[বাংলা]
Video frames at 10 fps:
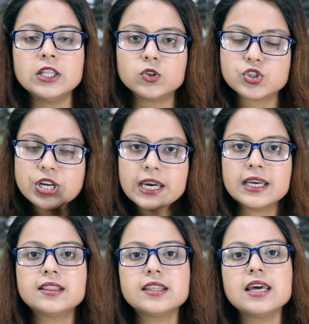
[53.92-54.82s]
তো
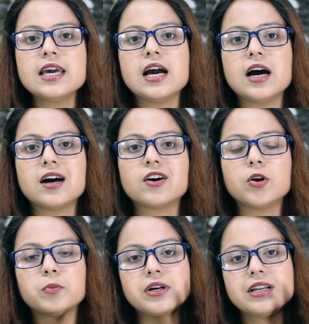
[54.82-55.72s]
সেক্ষেত্রে
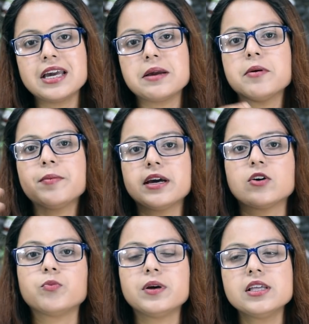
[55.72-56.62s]
গল্পটা ঠিক এইভাবে
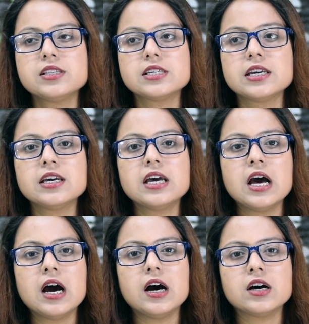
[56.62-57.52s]
এগোবে যে
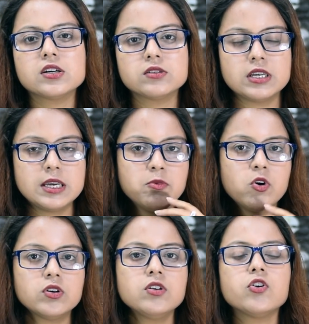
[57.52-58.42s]

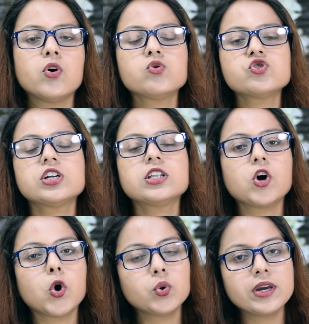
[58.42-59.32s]
ইমন রনুর সাথে
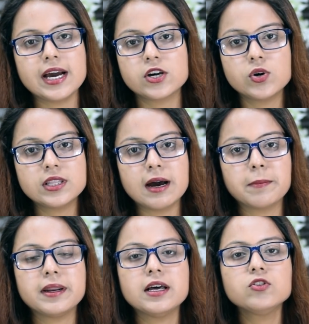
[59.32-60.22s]
কখনোই এক হয়ে
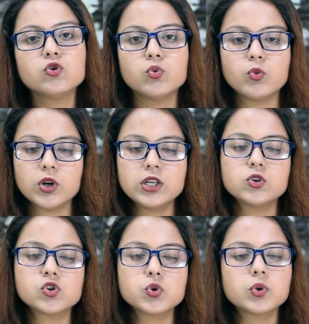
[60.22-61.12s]
থাকবে না তো অনেক
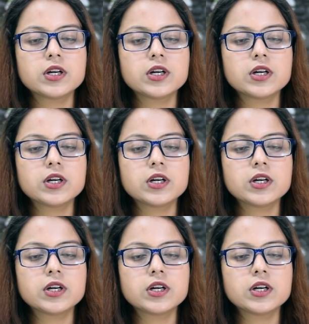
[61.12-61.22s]
দর্শক